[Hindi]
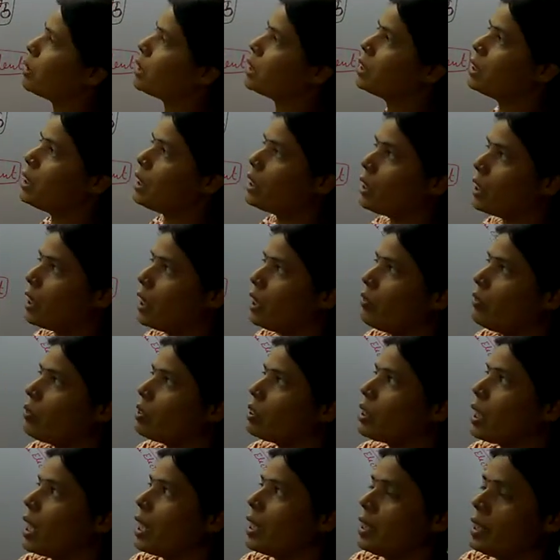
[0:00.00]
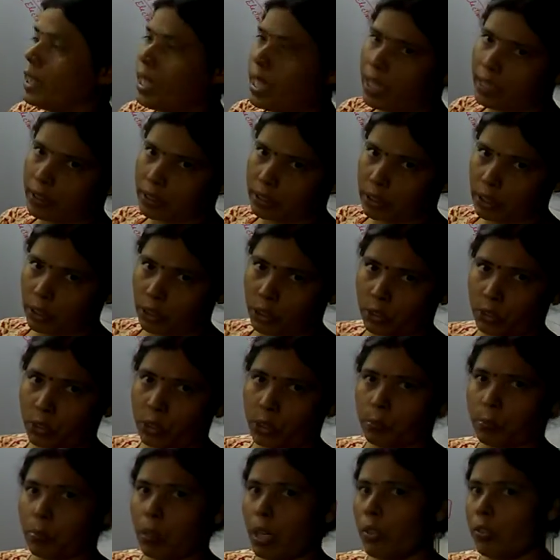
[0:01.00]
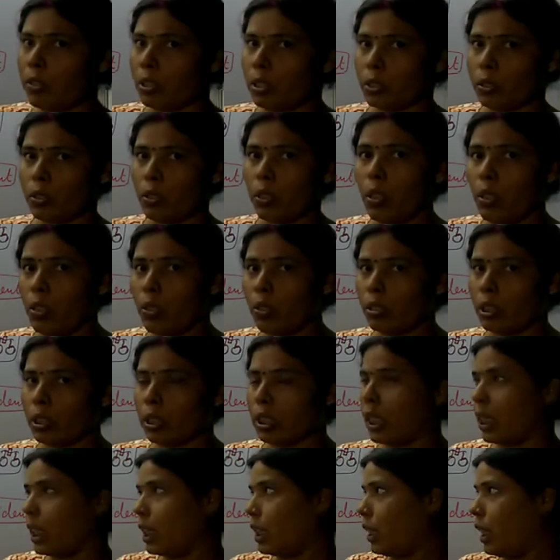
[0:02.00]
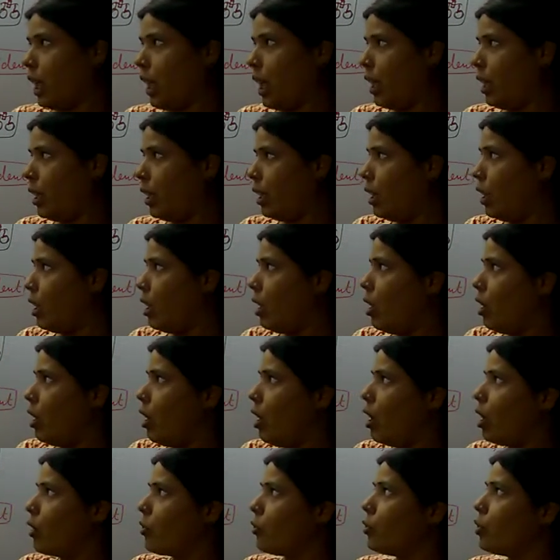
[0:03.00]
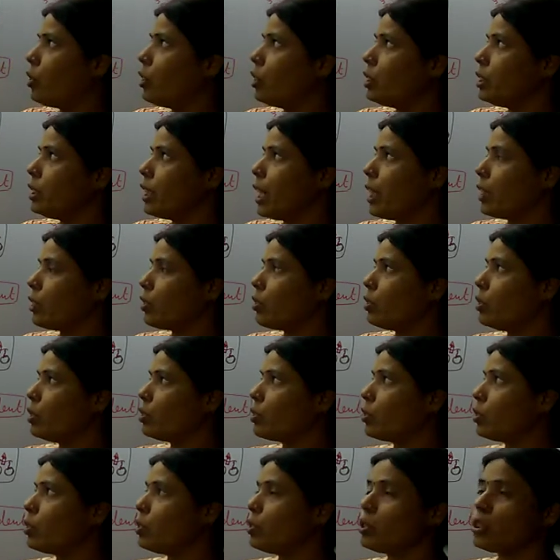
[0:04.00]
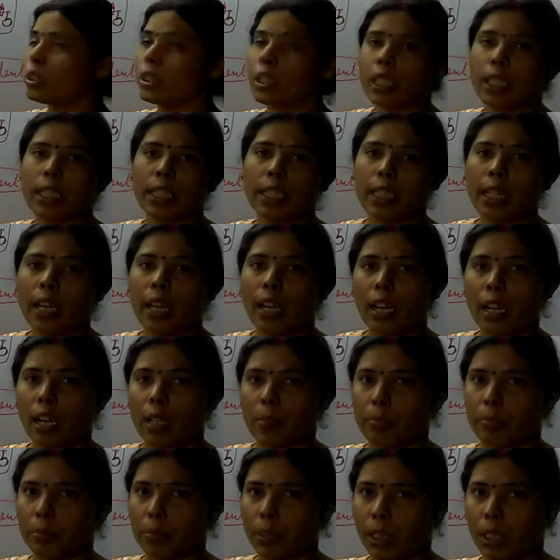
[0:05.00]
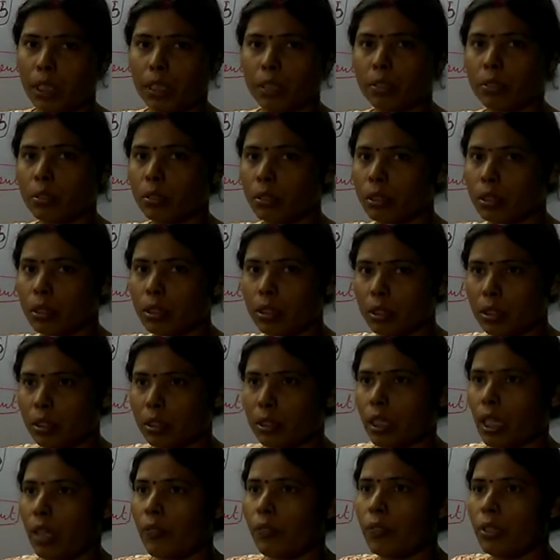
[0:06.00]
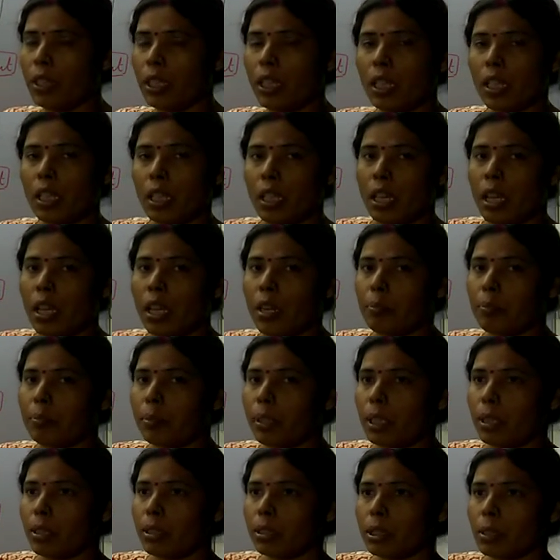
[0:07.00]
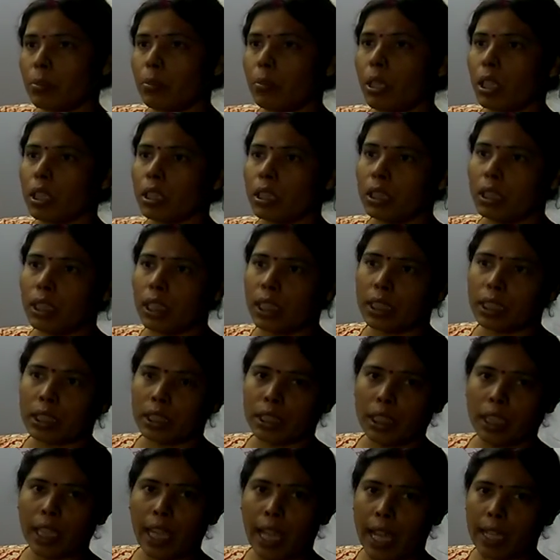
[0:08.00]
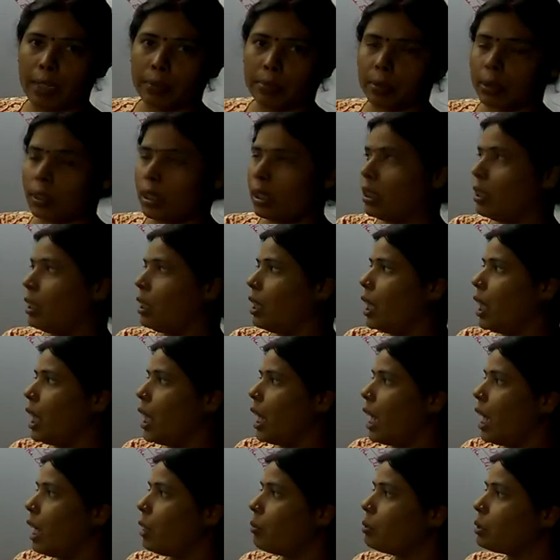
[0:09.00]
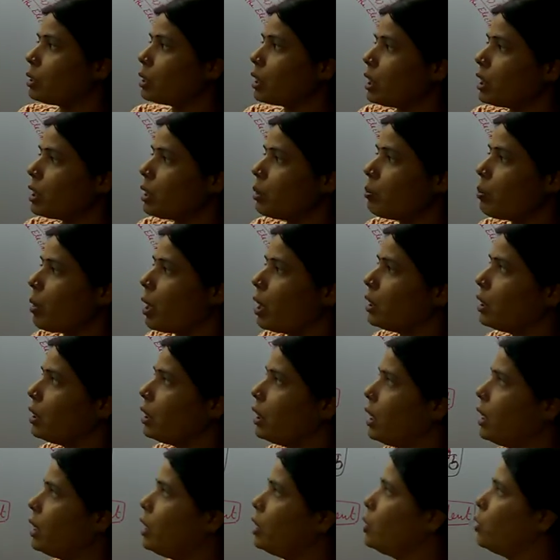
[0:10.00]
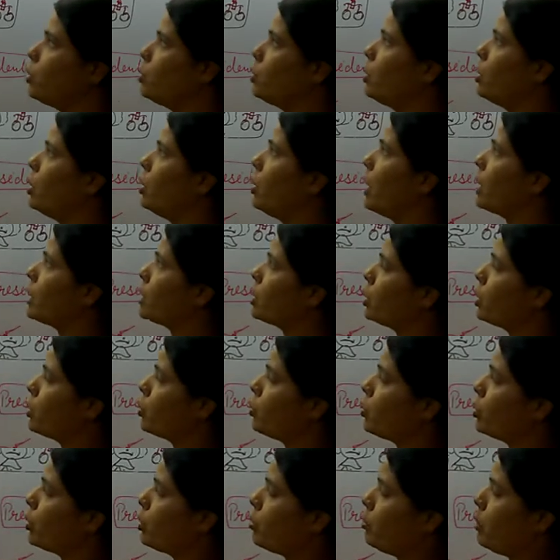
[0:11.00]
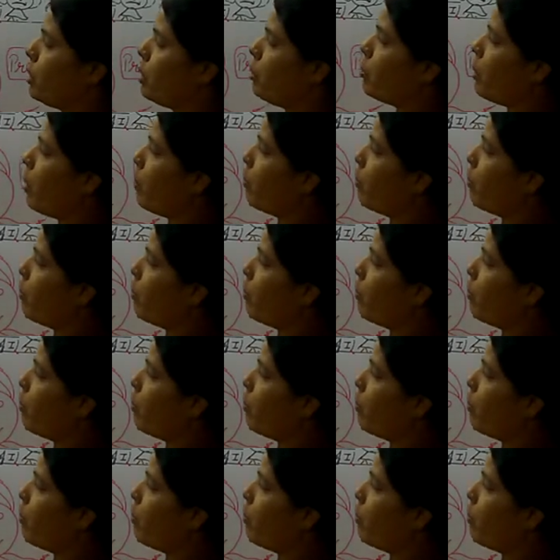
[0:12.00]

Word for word: प्रेसिडेंट है वो सारी एग्जीक्यूटिव पावर्स को होल्ड करता है और वो या तो इनको यूज करेगा अपने खुद या फिर अपने सबॉर्डिनेट की हेल्प से अब उसके सबॉर्डिनेट यूनियन एग्जीक्यूटिव में